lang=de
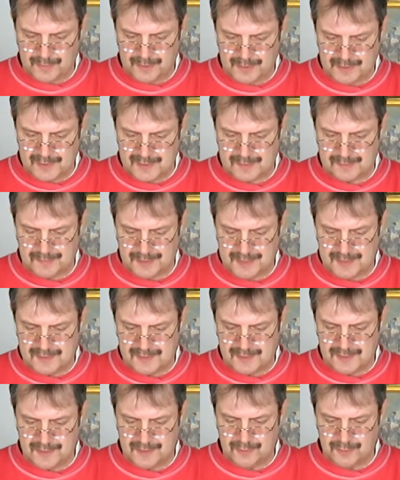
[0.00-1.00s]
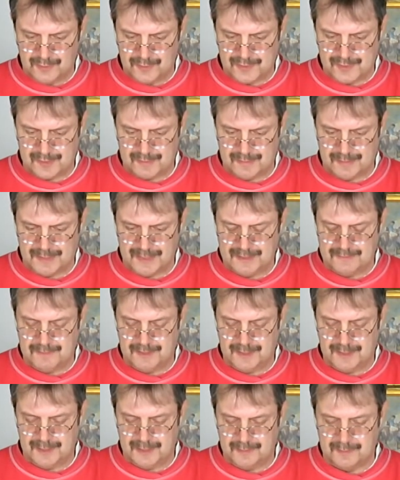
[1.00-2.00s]
bei 2002
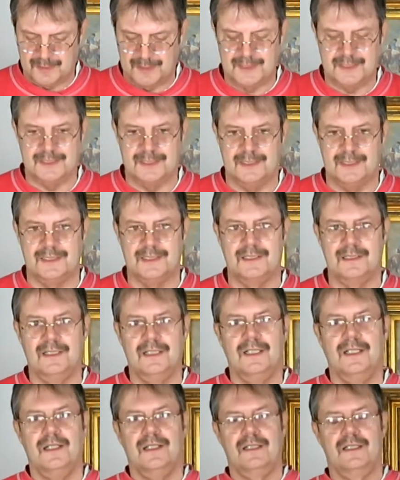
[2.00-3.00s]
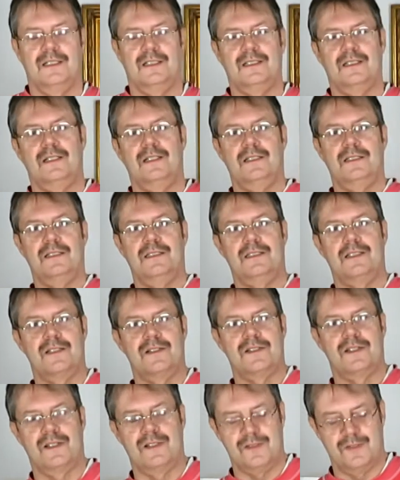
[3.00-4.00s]
war Amerikaner. Ja, da hatte ich
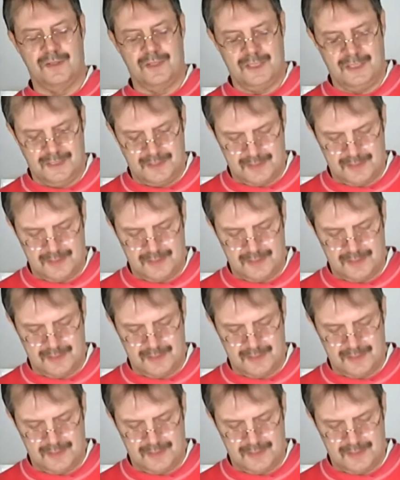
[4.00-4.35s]
den Zensor